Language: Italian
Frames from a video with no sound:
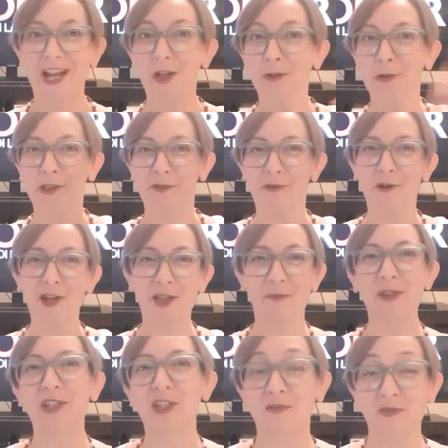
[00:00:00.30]
Ciao a tutti voi
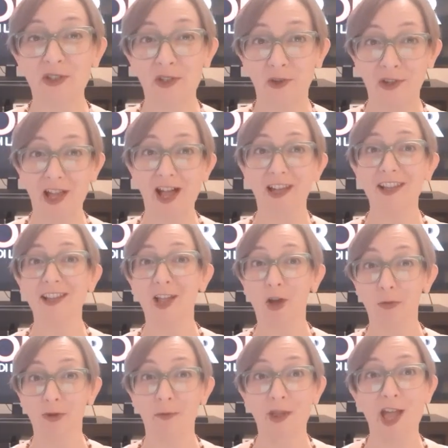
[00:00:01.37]
amici visionari
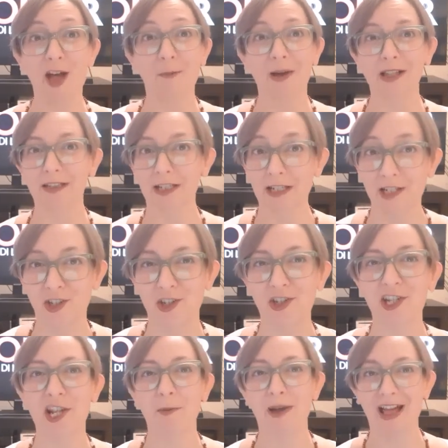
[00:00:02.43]
che come me amate il
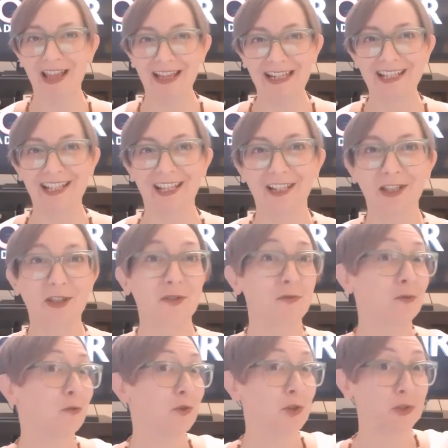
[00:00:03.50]
cinema e le serie
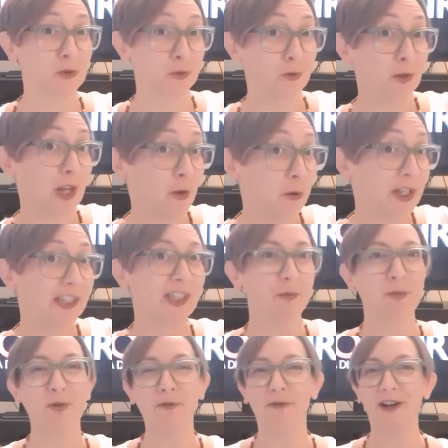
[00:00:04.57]
tv, io sono
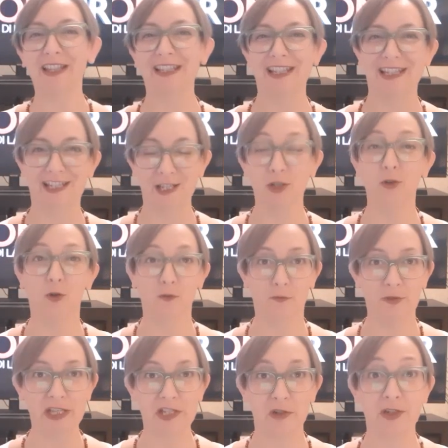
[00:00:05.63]
Lauretta Buffa del
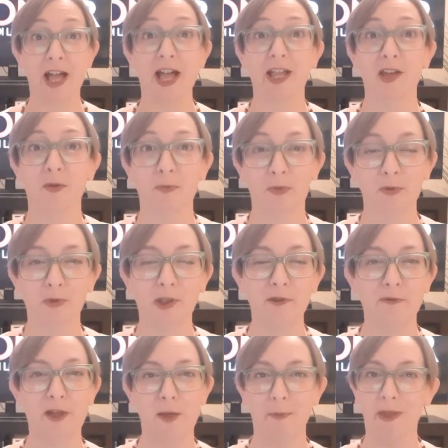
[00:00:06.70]
sito
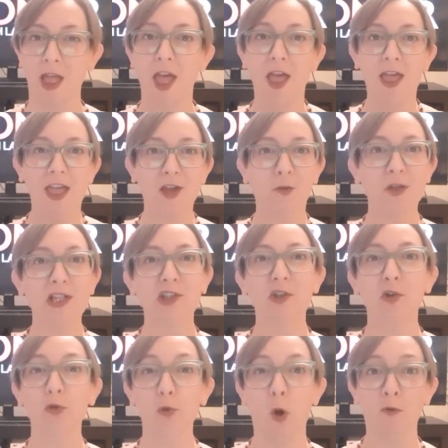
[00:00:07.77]
visionair.fm e
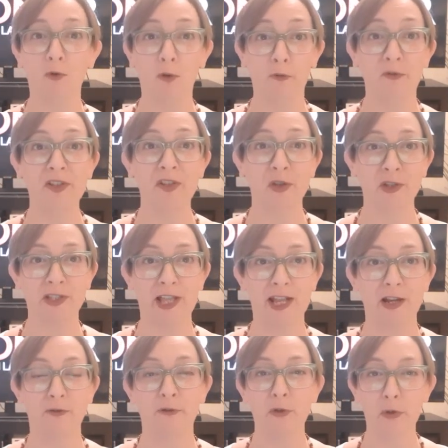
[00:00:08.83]
questo è un nuovo Visio
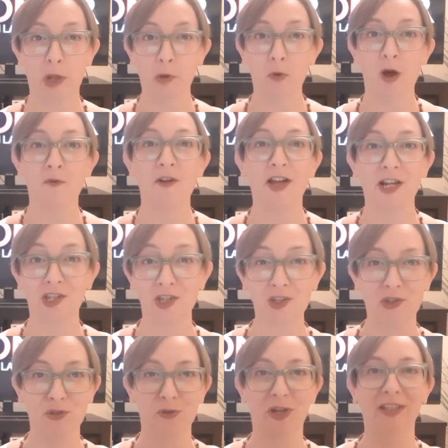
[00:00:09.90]
Selfie, una nuova
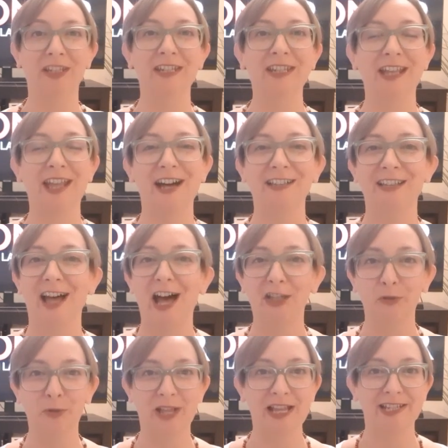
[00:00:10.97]
recensione dedicata
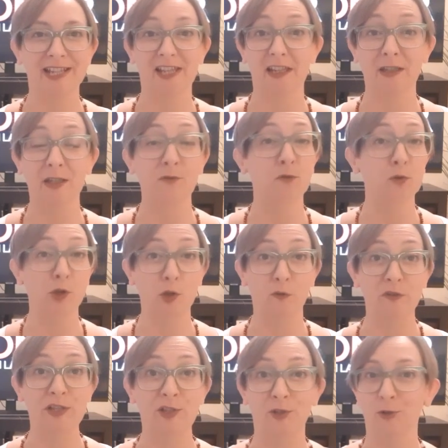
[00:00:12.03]
ad una serie tv
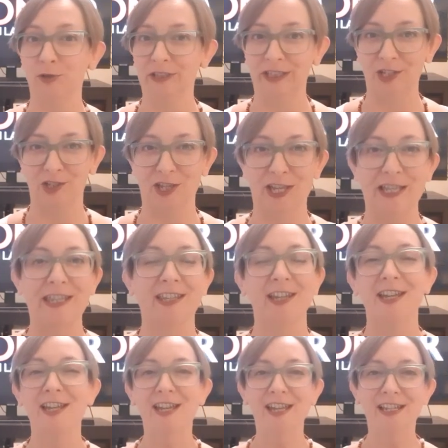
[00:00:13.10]
che ho visto di
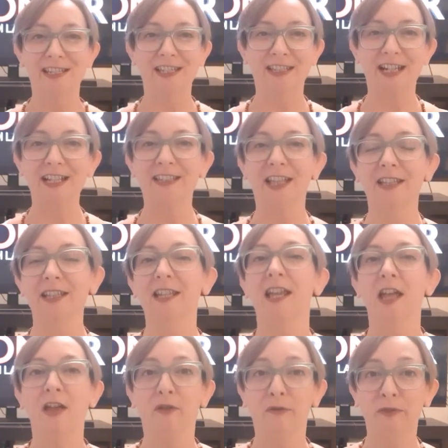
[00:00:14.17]
recente. Si tratta
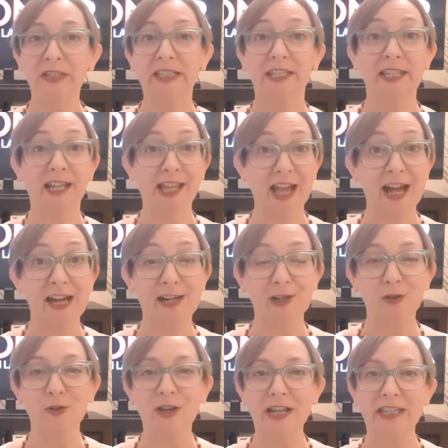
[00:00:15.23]
di Vita da
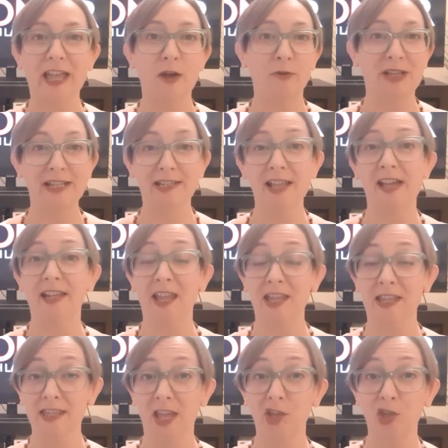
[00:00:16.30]
Carlo ed è una
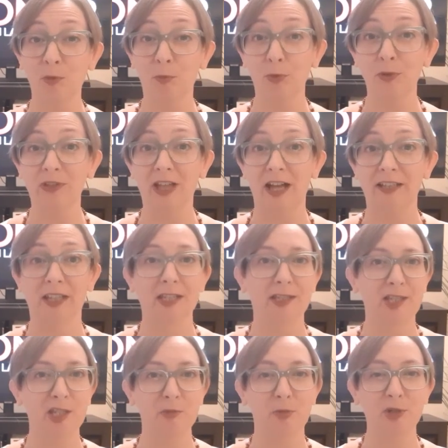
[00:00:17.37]
serie in 10
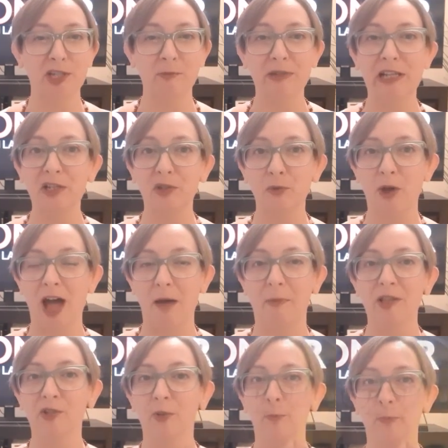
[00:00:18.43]
puntate disponibile su
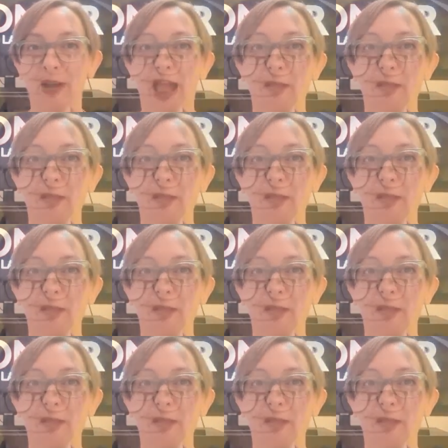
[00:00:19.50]
Amazon